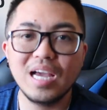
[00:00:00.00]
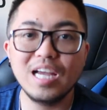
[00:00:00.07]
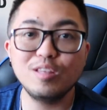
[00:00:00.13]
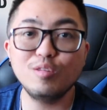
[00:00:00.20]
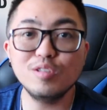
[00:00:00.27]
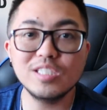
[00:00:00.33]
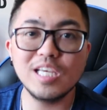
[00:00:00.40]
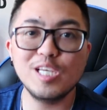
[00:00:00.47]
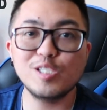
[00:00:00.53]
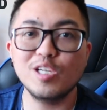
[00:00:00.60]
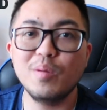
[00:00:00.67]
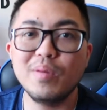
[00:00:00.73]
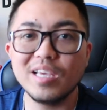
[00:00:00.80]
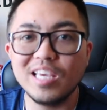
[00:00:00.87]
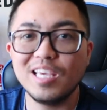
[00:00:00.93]
At doon sa issue
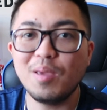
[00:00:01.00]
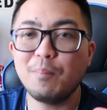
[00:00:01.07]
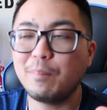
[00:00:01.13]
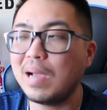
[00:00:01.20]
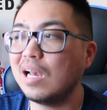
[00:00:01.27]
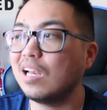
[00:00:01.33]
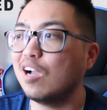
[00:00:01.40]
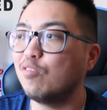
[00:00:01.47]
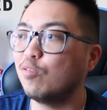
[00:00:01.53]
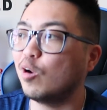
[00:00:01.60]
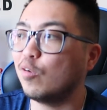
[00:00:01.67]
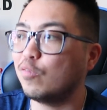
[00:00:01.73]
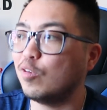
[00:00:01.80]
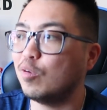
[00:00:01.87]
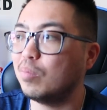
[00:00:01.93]
na magiging pal ka
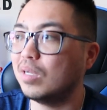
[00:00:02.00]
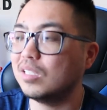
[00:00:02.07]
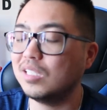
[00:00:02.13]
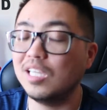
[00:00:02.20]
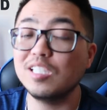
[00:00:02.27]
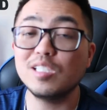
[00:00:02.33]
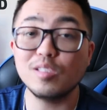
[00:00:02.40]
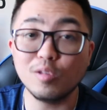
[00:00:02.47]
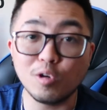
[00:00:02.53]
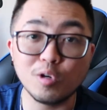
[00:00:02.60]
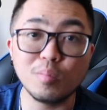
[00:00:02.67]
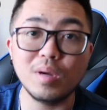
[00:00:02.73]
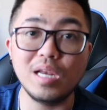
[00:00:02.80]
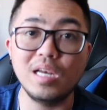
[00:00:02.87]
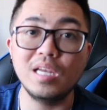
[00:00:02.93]
for a few months, it's
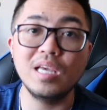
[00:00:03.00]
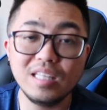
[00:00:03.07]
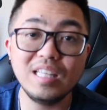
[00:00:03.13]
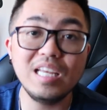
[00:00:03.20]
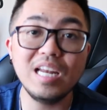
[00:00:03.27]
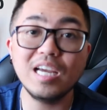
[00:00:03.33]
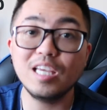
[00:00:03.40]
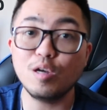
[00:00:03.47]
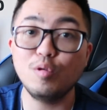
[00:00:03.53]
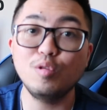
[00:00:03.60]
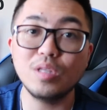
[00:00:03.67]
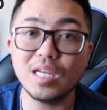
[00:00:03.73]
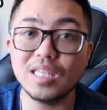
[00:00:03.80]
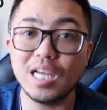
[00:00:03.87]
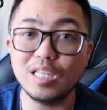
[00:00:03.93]
normal. Hindi lang ikaw
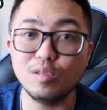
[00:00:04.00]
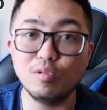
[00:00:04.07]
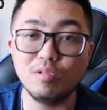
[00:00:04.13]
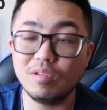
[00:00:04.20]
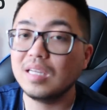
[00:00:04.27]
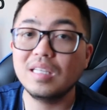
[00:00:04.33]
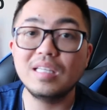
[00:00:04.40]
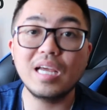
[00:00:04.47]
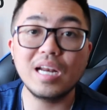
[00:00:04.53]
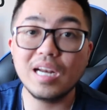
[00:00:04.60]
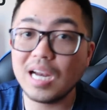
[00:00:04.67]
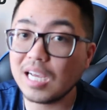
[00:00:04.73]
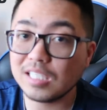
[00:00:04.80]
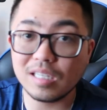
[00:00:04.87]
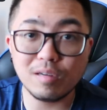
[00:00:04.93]
yung dadaan doon.
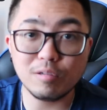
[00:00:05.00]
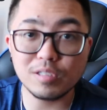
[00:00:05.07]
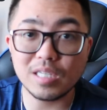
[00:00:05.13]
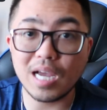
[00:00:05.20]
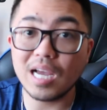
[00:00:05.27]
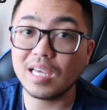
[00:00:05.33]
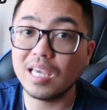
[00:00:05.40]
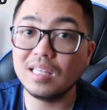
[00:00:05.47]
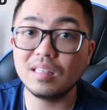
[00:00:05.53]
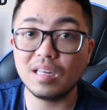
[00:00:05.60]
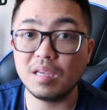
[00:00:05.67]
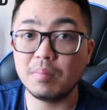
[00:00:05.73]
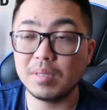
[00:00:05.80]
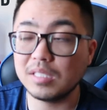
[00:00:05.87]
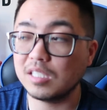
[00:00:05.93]
Naranasan ko sa again
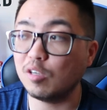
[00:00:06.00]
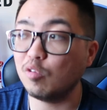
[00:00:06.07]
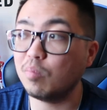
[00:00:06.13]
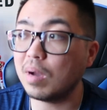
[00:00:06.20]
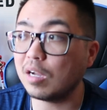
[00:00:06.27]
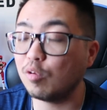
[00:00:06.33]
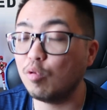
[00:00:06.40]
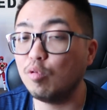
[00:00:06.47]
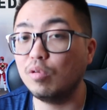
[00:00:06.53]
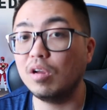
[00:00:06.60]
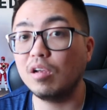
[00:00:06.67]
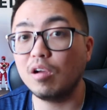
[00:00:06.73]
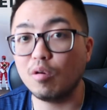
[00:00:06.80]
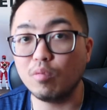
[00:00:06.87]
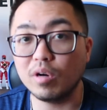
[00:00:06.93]
3 months ako bago ko
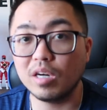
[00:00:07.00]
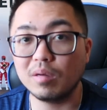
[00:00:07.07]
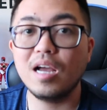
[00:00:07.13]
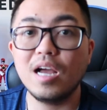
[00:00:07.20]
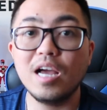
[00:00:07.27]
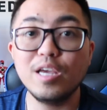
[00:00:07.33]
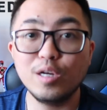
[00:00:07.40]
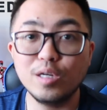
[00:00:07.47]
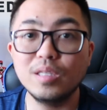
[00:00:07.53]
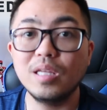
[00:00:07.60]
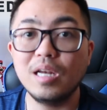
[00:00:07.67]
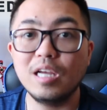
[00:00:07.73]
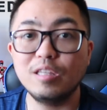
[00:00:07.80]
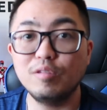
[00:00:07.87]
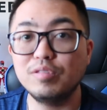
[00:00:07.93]
nagka-work. I heard
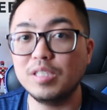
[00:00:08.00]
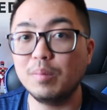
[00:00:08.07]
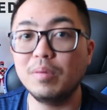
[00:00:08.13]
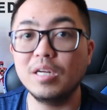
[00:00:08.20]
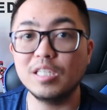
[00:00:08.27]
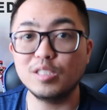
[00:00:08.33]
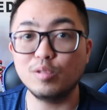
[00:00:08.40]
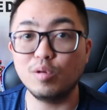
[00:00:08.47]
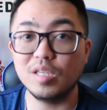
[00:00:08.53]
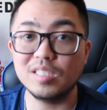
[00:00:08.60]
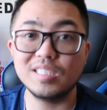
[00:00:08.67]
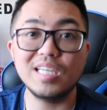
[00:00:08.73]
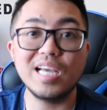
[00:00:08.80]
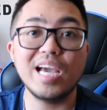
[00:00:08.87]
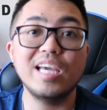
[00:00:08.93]
a lot of similar
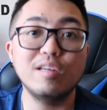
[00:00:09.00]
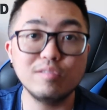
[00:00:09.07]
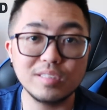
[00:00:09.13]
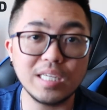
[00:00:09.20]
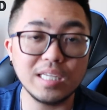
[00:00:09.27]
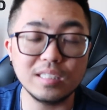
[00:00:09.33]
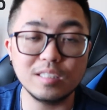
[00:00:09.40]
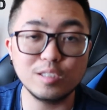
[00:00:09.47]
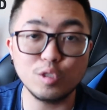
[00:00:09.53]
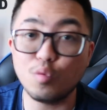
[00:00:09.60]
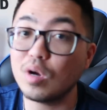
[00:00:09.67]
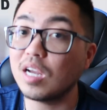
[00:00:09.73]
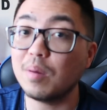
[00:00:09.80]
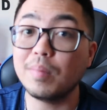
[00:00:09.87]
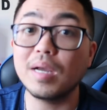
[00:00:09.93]
stories gaya nung sa atin so
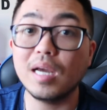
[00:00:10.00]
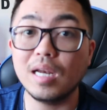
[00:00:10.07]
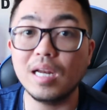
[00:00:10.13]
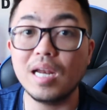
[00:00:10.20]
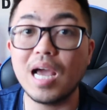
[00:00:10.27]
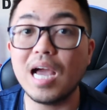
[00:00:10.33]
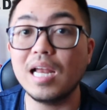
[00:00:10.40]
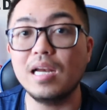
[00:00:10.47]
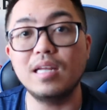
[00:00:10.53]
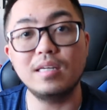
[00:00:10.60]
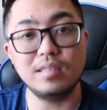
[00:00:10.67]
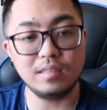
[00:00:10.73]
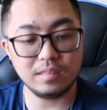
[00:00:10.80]
huwag ka mag-alala-alan.